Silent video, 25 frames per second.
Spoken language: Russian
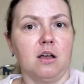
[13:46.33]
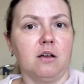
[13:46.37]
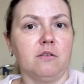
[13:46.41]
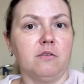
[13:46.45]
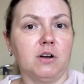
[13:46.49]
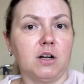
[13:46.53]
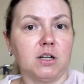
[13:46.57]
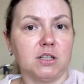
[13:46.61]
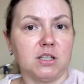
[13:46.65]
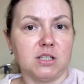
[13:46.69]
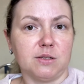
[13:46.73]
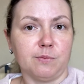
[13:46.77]

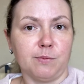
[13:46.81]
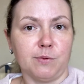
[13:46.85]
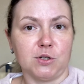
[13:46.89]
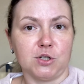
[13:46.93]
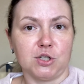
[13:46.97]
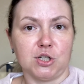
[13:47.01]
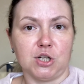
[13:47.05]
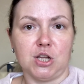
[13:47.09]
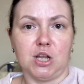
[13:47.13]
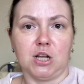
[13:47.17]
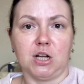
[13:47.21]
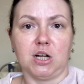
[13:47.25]
Выход из
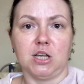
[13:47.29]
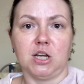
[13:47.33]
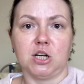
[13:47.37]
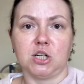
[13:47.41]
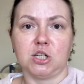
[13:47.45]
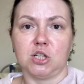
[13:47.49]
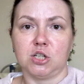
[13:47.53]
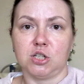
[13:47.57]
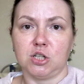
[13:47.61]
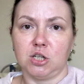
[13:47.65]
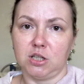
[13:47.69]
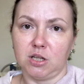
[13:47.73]
положения,
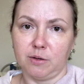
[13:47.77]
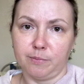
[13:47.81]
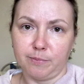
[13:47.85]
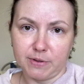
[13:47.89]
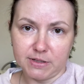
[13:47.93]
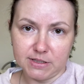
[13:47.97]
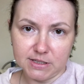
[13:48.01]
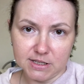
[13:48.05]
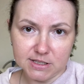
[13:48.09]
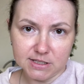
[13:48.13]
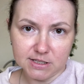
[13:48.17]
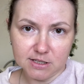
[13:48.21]
конечно же, это
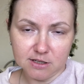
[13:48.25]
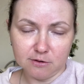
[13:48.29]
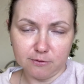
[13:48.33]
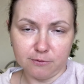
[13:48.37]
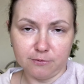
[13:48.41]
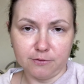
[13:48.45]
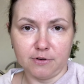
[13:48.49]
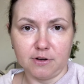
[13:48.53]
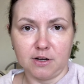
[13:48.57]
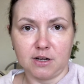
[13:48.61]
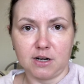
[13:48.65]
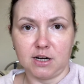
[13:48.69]
позитив,
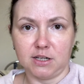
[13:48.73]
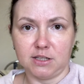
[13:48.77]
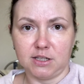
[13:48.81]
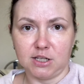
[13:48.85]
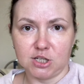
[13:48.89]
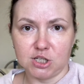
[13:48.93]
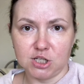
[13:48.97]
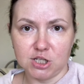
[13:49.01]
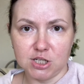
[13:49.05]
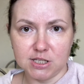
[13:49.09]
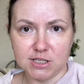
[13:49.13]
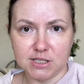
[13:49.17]

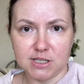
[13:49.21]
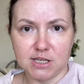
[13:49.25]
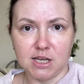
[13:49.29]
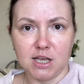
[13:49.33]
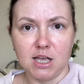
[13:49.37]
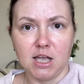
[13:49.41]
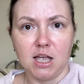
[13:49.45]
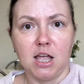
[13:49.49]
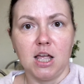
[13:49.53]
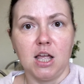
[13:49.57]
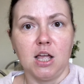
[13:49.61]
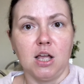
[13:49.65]
радость
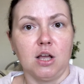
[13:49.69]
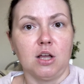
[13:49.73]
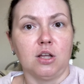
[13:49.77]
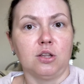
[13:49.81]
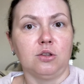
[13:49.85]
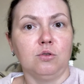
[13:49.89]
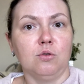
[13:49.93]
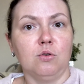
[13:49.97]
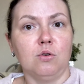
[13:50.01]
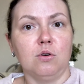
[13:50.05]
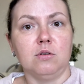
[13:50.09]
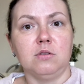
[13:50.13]
жизни,
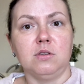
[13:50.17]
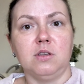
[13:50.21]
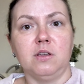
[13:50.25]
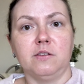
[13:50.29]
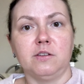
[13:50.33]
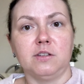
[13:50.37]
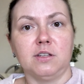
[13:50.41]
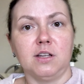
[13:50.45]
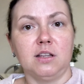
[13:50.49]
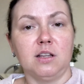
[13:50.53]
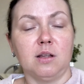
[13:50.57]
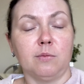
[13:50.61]
но не
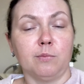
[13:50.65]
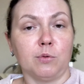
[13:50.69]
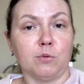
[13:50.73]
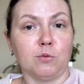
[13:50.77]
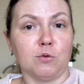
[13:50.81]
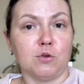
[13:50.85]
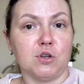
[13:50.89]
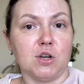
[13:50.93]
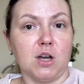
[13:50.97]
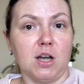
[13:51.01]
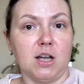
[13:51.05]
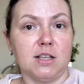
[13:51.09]
всегда нам
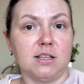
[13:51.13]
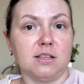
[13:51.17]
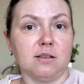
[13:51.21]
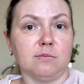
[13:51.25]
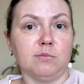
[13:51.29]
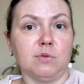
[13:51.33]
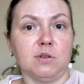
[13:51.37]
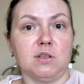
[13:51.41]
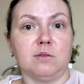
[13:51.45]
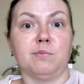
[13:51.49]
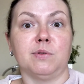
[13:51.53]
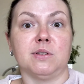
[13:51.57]
получается
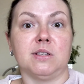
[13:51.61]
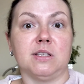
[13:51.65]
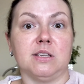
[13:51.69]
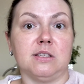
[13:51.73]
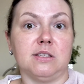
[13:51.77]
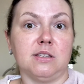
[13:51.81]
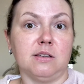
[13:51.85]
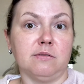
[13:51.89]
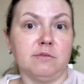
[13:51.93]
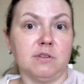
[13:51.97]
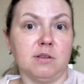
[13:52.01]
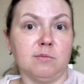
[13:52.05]
быть
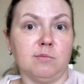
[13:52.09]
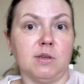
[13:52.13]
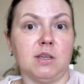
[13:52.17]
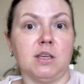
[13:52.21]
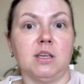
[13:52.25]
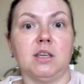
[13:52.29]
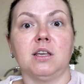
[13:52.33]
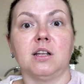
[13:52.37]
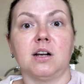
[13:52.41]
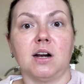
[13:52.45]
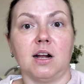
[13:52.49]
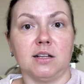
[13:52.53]

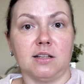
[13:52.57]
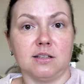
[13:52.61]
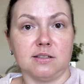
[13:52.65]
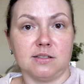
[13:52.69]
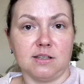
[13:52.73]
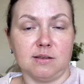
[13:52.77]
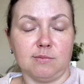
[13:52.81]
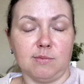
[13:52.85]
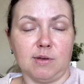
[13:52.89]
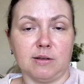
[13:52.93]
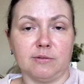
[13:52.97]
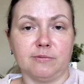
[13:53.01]
позитивными и
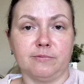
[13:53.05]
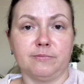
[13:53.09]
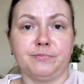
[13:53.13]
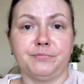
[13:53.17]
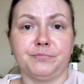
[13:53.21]
радостными.